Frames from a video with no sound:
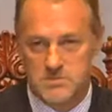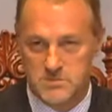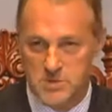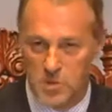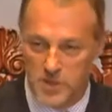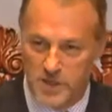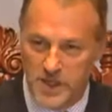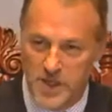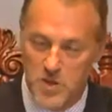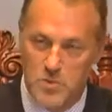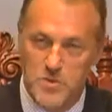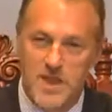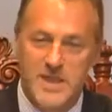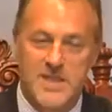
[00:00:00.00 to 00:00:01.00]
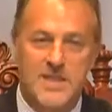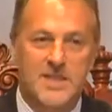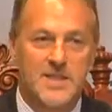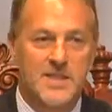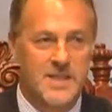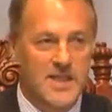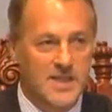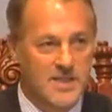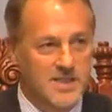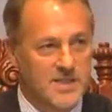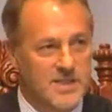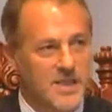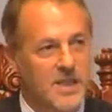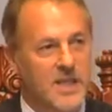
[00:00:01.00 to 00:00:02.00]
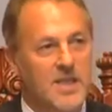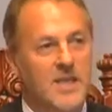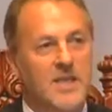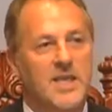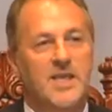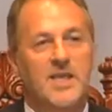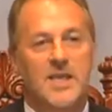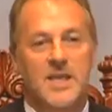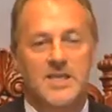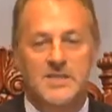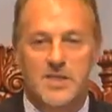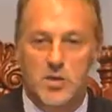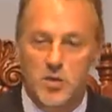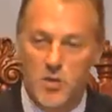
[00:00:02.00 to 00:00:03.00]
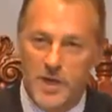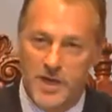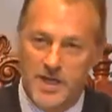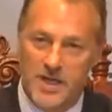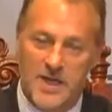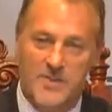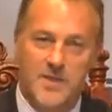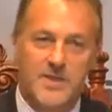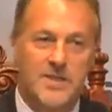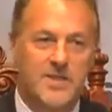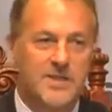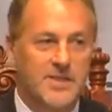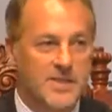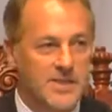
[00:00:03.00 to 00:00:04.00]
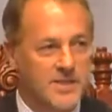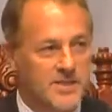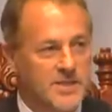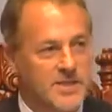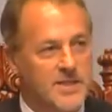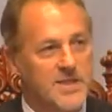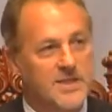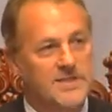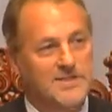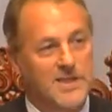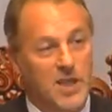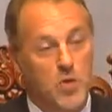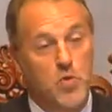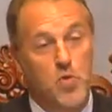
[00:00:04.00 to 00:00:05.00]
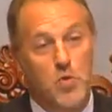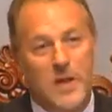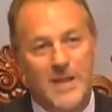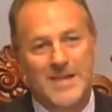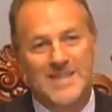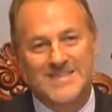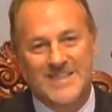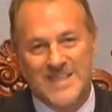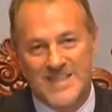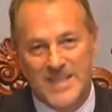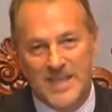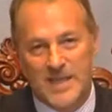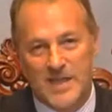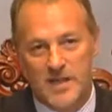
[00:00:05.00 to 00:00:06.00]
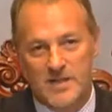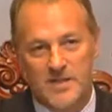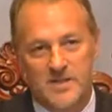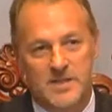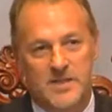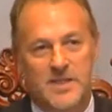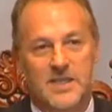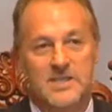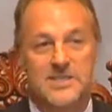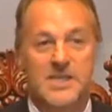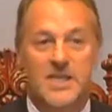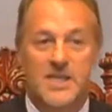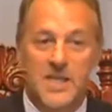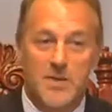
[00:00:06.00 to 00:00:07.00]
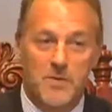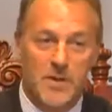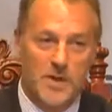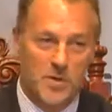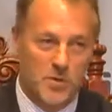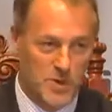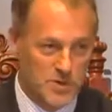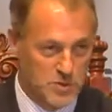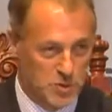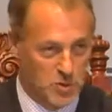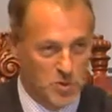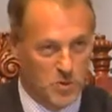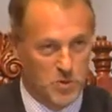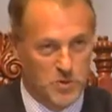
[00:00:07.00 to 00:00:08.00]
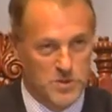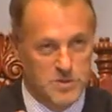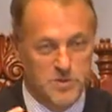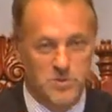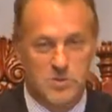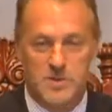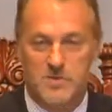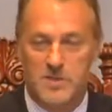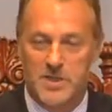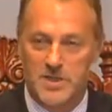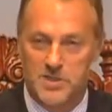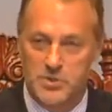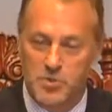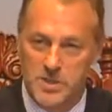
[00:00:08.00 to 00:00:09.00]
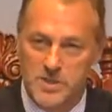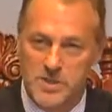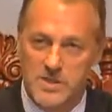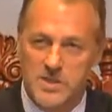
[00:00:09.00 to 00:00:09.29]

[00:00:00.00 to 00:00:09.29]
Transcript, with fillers: donde hay una identidad y que ese lugar, al haber identidad, sea un lugar que se quiera, que se le lleve en el corazón, como dice nuestra marca ciudad,